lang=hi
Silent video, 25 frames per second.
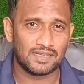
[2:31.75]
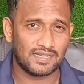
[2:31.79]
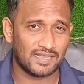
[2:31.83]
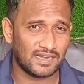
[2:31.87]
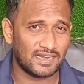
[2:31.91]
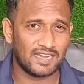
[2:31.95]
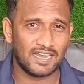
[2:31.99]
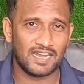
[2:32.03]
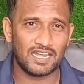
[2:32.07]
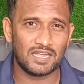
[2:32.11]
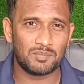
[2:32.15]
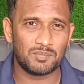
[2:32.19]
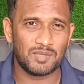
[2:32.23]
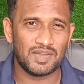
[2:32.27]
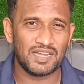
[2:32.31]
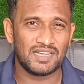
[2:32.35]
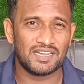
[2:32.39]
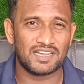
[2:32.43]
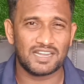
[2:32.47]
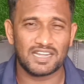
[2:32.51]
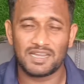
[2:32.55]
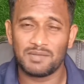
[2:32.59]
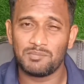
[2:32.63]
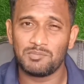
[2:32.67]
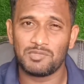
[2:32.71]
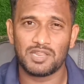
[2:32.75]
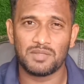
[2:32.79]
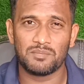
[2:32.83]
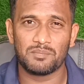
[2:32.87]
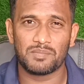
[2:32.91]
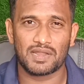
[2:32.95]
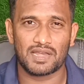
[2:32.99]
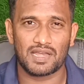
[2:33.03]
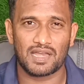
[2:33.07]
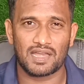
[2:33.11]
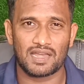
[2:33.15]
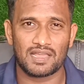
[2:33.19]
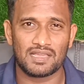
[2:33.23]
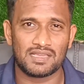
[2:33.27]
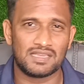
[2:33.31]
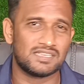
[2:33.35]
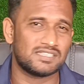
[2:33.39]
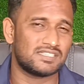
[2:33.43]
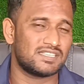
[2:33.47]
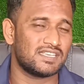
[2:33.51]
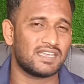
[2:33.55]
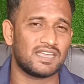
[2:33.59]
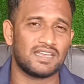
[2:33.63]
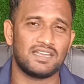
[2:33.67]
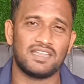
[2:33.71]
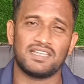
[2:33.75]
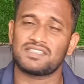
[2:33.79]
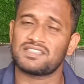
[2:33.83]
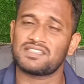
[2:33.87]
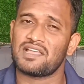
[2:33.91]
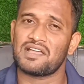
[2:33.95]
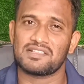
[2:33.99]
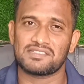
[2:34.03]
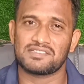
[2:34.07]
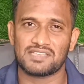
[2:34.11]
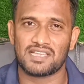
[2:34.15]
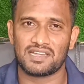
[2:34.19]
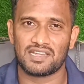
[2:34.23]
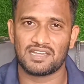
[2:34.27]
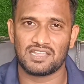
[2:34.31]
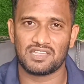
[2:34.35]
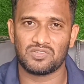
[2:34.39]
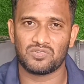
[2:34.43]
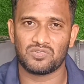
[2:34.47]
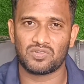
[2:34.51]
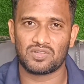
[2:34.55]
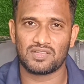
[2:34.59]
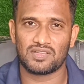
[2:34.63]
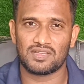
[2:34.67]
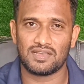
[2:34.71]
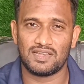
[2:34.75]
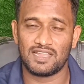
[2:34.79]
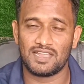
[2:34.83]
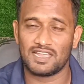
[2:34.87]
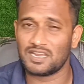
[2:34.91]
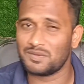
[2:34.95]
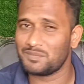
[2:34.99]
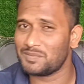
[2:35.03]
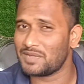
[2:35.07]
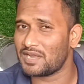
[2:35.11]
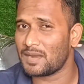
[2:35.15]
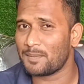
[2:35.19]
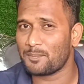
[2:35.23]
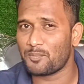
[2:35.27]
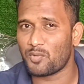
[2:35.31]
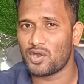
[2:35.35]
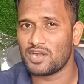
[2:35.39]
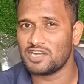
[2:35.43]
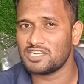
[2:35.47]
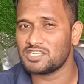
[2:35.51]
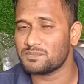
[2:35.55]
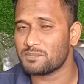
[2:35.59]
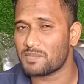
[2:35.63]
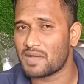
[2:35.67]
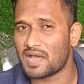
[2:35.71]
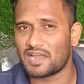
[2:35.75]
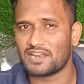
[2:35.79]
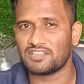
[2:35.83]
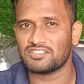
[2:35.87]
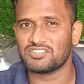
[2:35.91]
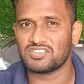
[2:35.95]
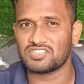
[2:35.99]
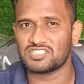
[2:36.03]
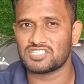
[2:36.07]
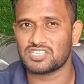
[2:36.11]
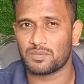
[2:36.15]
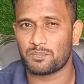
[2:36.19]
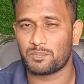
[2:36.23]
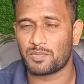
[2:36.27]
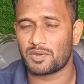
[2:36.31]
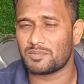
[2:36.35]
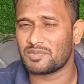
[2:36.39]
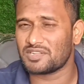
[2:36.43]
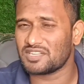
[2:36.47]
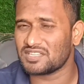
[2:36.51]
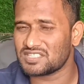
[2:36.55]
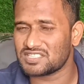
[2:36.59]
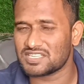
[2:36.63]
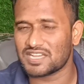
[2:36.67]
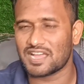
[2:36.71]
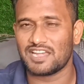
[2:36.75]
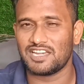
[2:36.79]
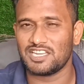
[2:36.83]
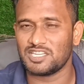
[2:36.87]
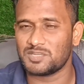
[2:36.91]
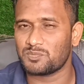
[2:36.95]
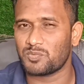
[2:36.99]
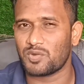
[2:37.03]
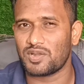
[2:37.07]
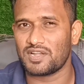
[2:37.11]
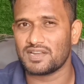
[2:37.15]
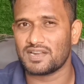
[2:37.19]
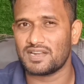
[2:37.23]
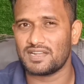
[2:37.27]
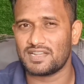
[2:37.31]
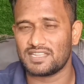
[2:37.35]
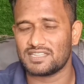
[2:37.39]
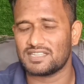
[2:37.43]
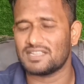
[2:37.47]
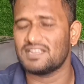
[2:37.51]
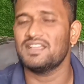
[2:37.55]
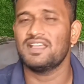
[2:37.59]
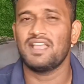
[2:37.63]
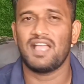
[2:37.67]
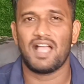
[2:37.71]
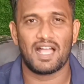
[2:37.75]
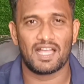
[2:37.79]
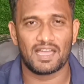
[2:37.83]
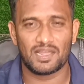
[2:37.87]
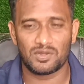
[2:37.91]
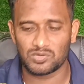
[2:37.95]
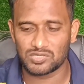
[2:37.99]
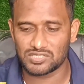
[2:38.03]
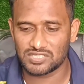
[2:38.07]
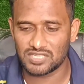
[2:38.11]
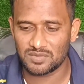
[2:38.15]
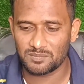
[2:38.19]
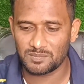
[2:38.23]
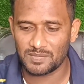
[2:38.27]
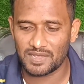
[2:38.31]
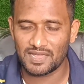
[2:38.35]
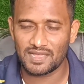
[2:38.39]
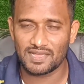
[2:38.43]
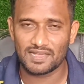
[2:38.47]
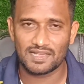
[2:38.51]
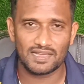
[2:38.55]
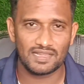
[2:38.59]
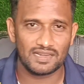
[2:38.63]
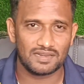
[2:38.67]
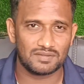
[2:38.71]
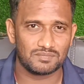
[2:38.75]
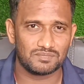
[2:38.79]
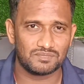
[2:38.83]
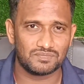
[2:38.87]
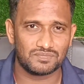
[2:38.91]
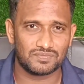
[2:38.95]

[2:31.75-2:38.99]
क्रिकेट में ड्रीम टीम बनाना किसी के लिए इतना आसान नहीं है लेकिन मेरा पॉइंट बारह सौ छप्पन मतलब चालीस पॉइंट घटे थे अगर उस दिन मैं अगर